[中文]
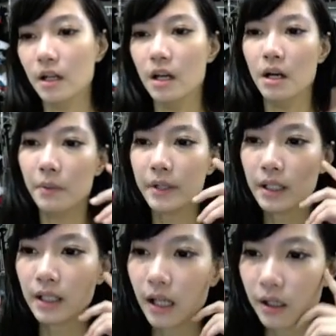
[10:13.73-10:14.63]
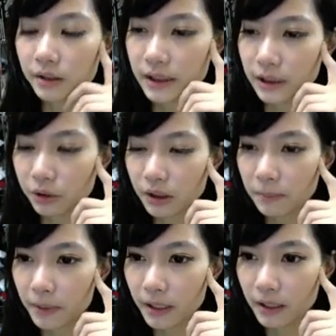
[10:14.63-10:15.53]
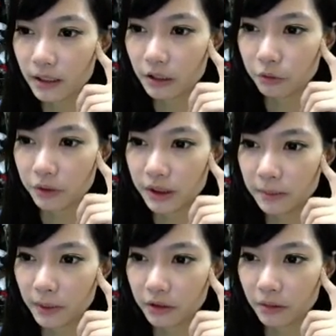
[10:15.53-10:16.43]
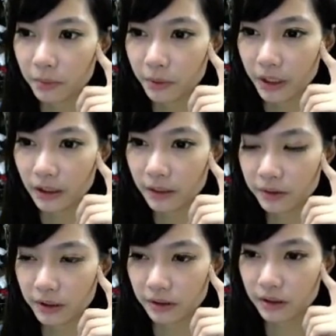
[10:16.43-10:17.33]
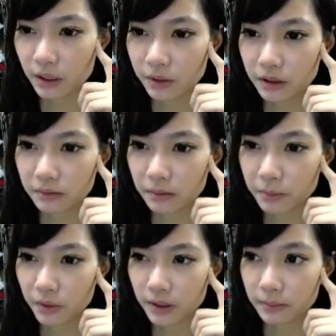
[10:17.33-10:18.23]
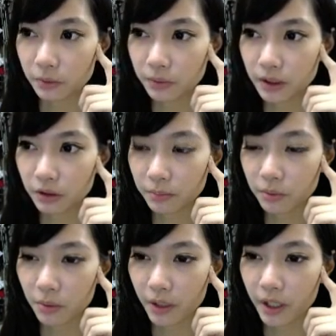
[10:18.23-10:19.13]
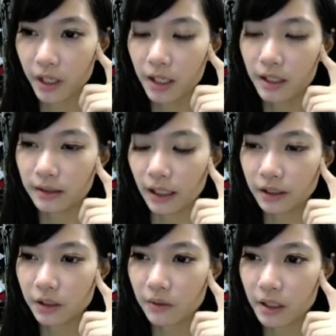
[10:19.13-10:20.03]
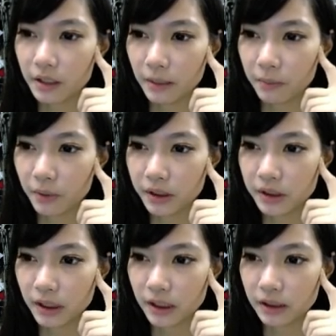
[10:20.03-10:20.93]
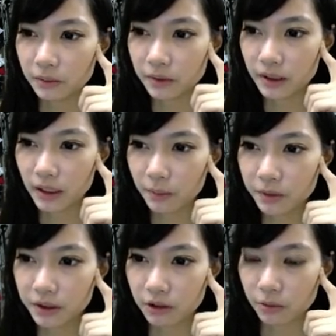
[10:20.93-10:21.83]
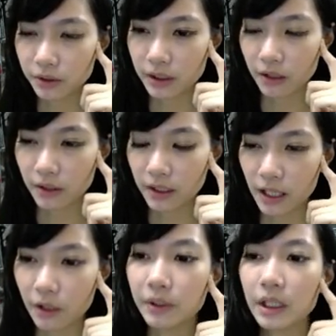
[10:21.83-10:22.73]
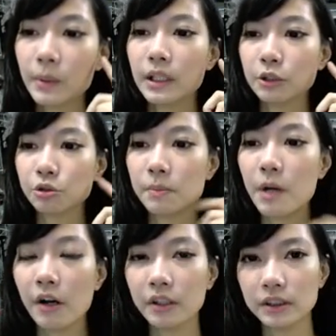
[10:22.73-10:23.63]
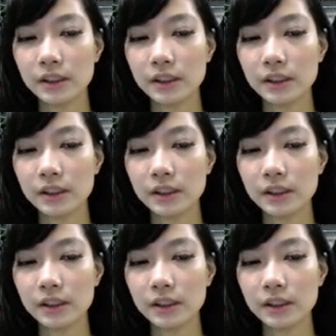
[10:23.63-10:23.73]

我也很好奇，最近被一个女性朋友不理，但我想知道为什么，不管怎么问她都不回，打电话也不会接。请问该问些什么问题好让她回？你可以问她说：“不好意思，